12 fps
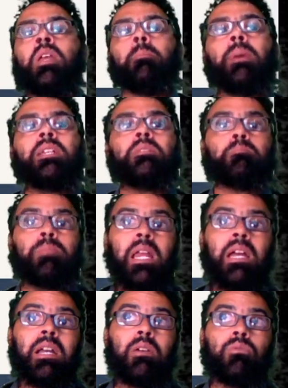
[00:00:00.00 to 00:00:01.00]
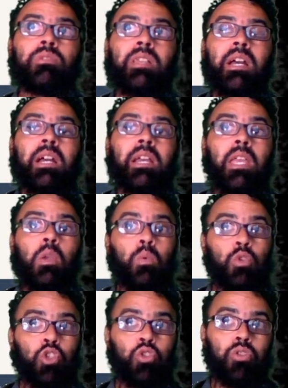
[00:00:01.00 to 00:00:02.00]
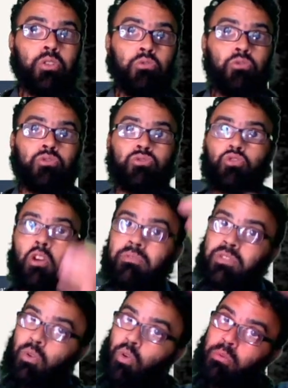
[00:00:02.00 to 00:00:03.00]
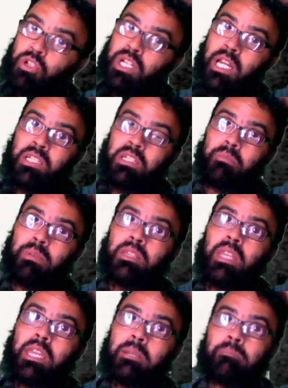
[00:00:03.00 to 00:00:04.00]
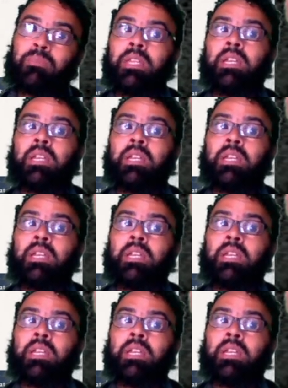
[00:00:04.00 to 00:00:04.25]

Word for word: Mas para usar um, um software como ChatGBT